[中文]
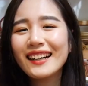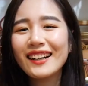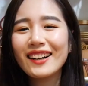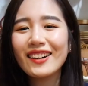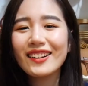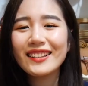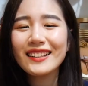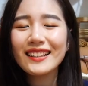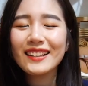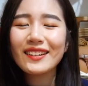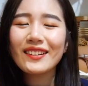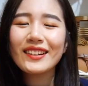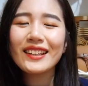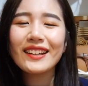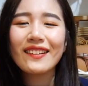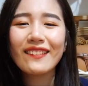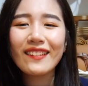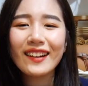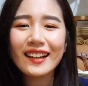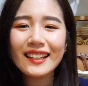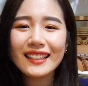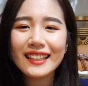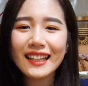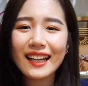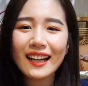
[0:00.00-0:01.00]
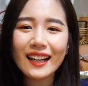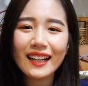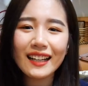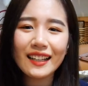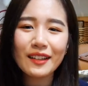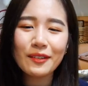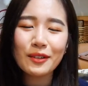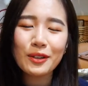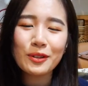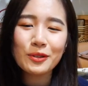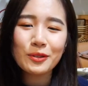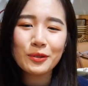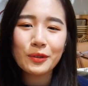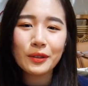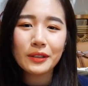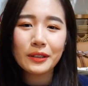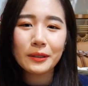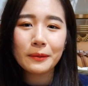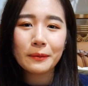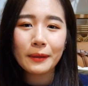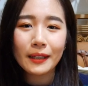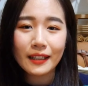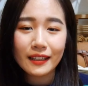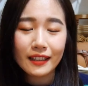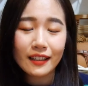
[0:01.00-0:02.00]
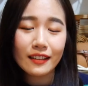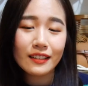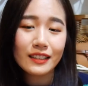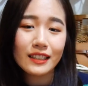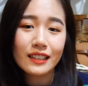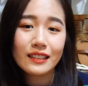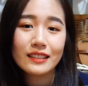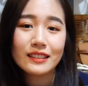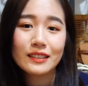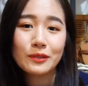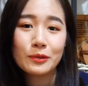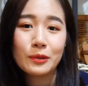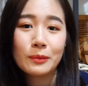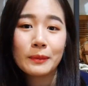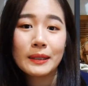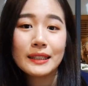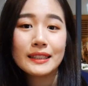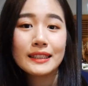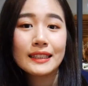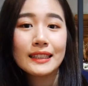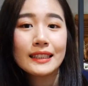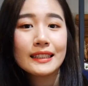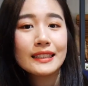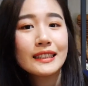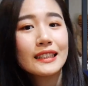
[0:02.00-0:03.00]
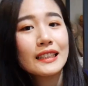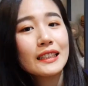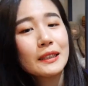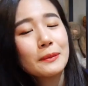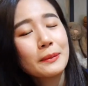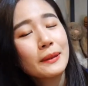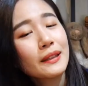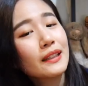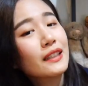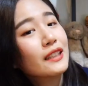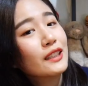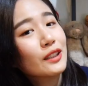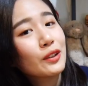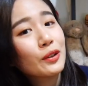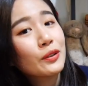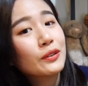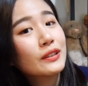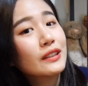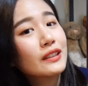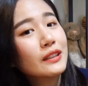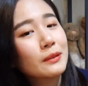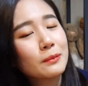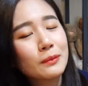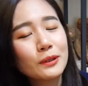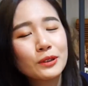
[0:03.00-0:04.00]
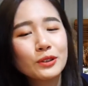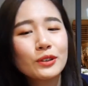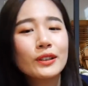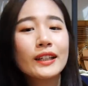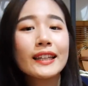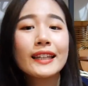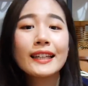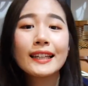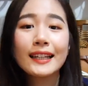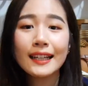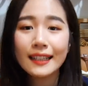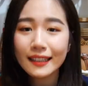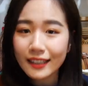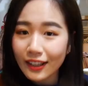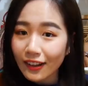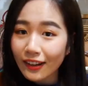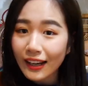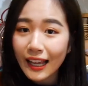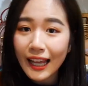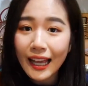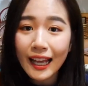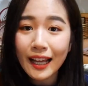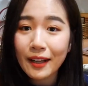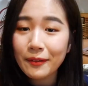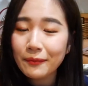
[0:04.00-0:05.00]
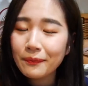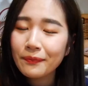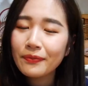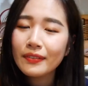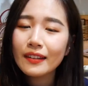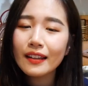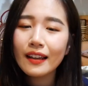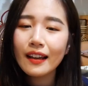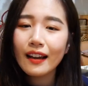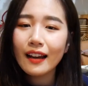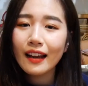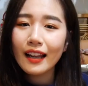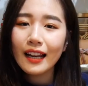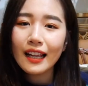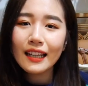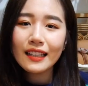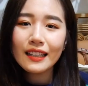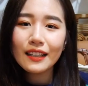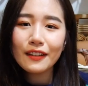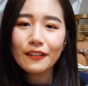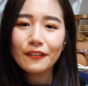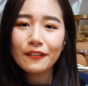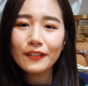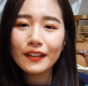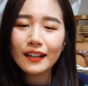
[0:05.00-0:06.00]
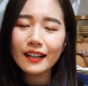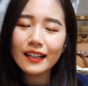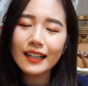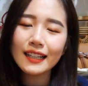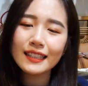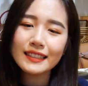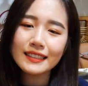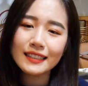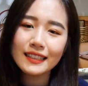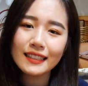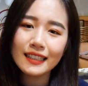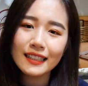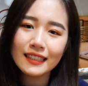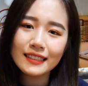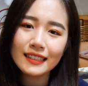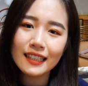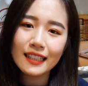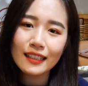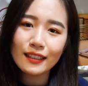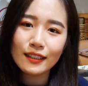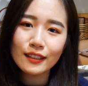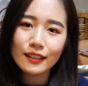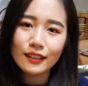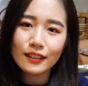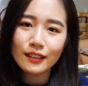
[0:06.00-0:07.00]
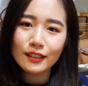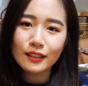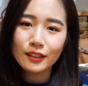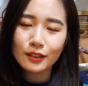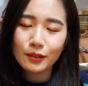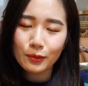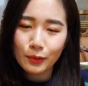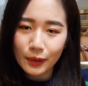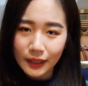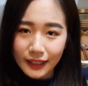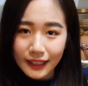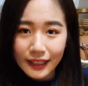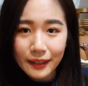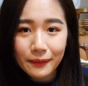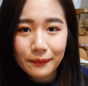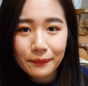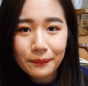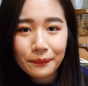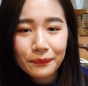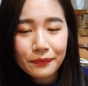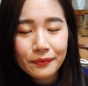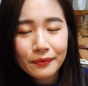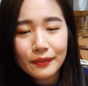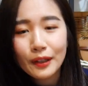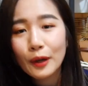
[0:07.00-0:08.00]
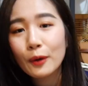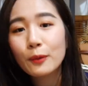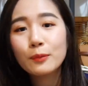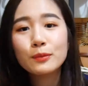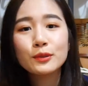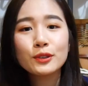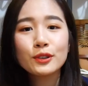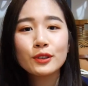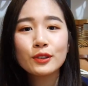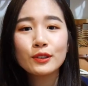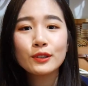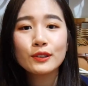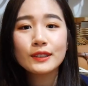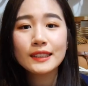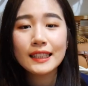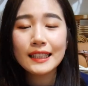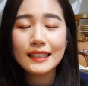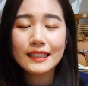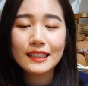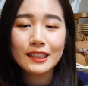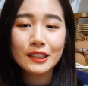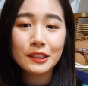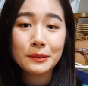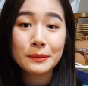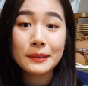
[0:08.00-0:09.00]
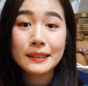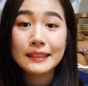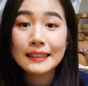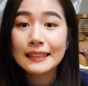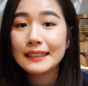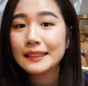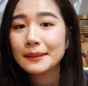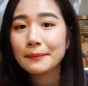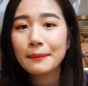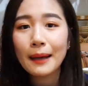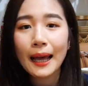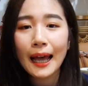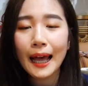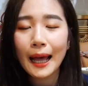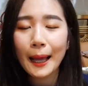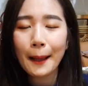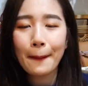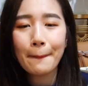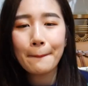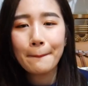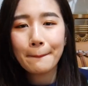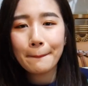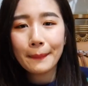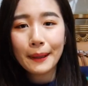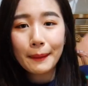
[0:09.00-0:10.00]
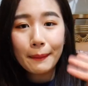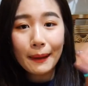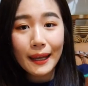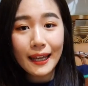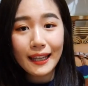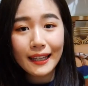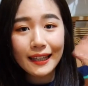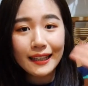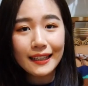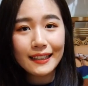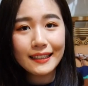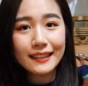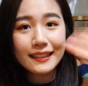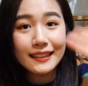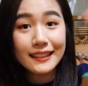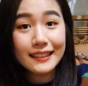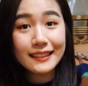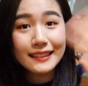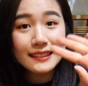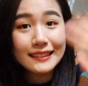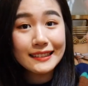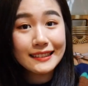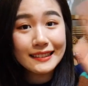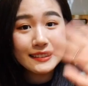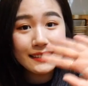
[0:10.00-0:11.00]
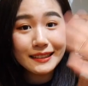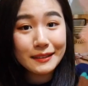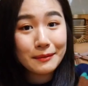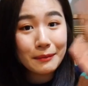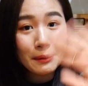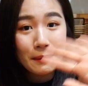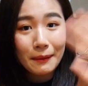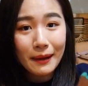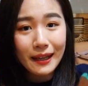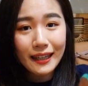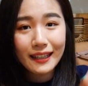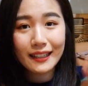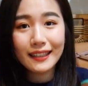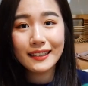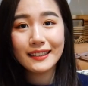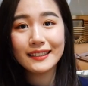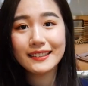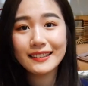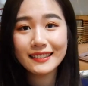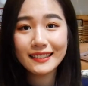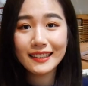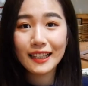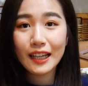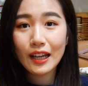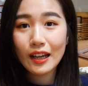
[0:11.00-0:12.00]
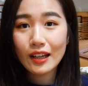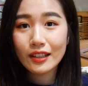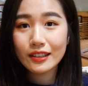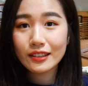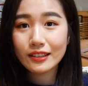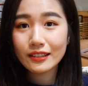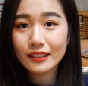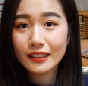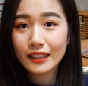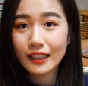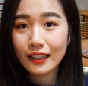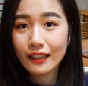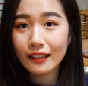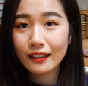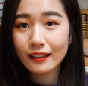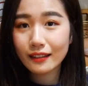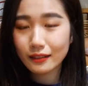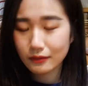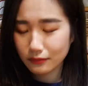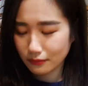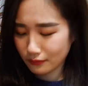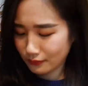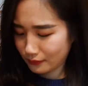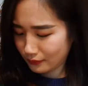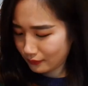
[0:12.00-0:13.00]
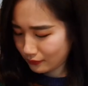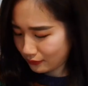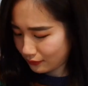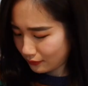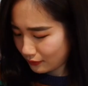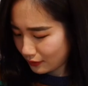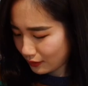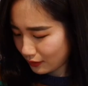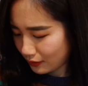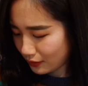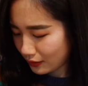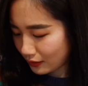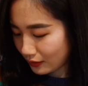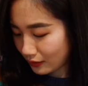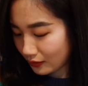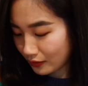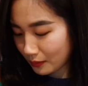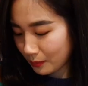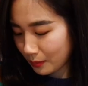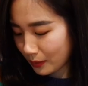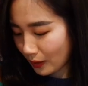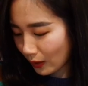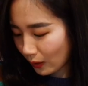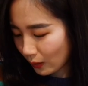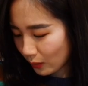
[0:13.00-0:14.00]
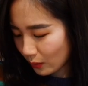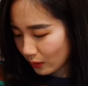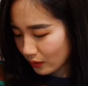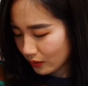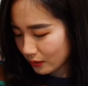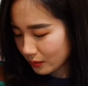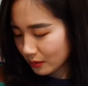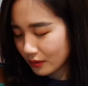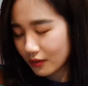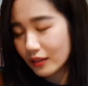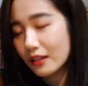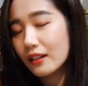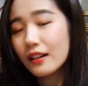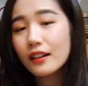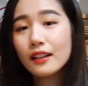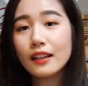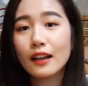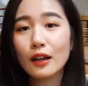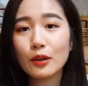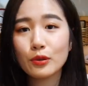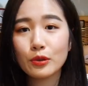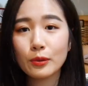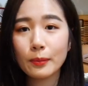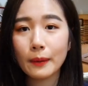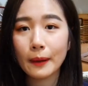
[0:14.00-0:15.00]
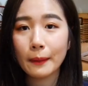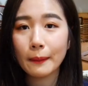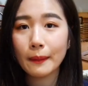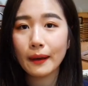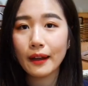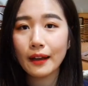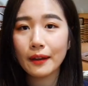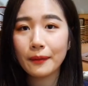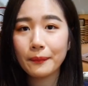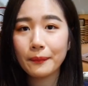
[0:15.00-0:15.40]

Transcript: 然后呢，也欢迎大家可以关注我的频道，这样子我每次更新视频的时候呢，你们就可以看到啦。好了那非常感谢大家的观看，那我们就下期视频再见吧，拜拜拜拜，求你跟你不我是不是？跟大家说拜拜，